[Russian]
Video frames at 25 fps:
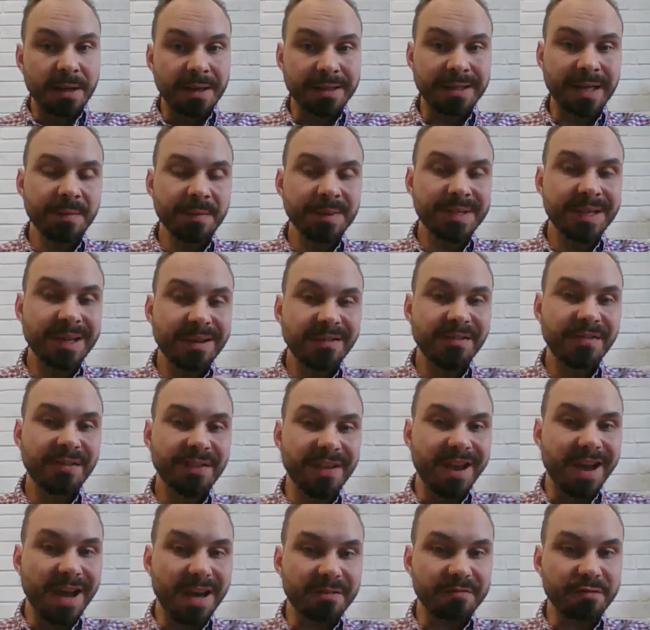На самом деле
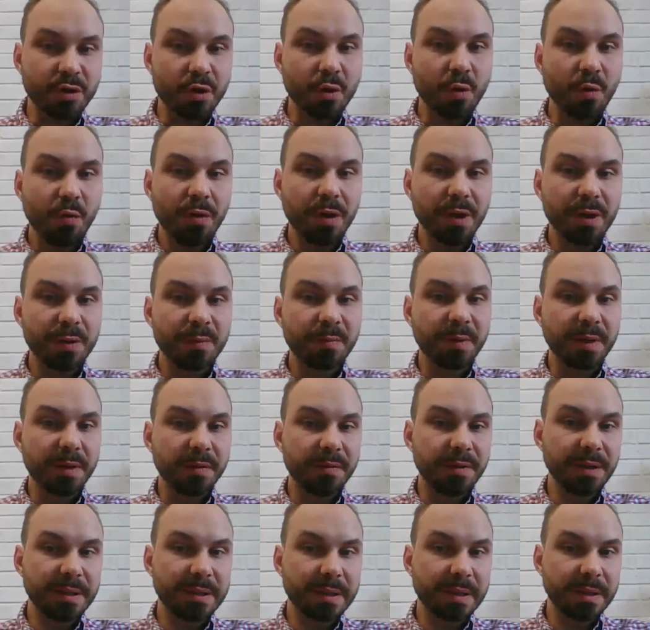VR в школах
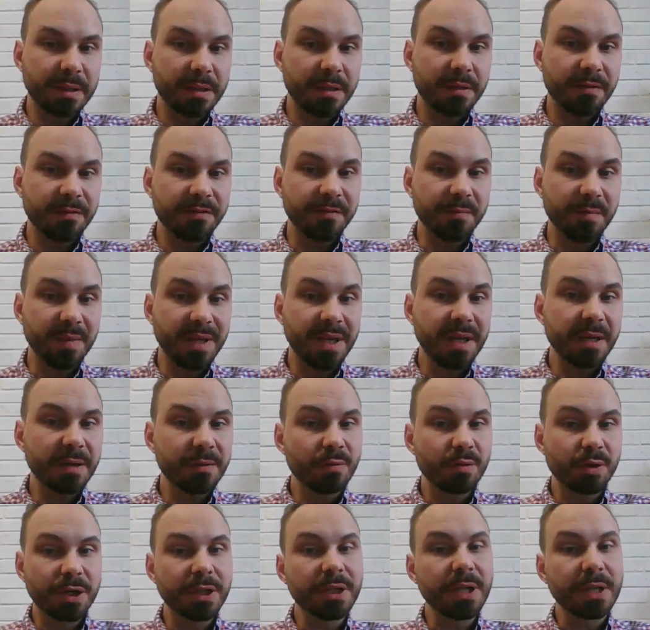появился в
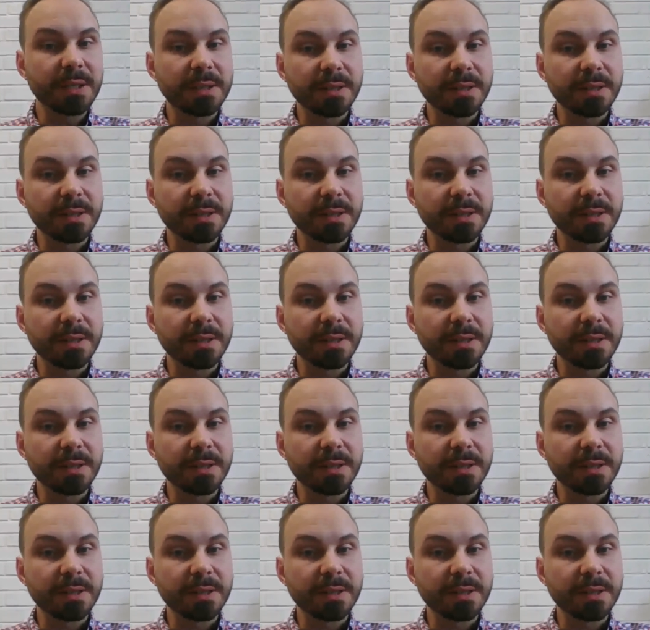мире уже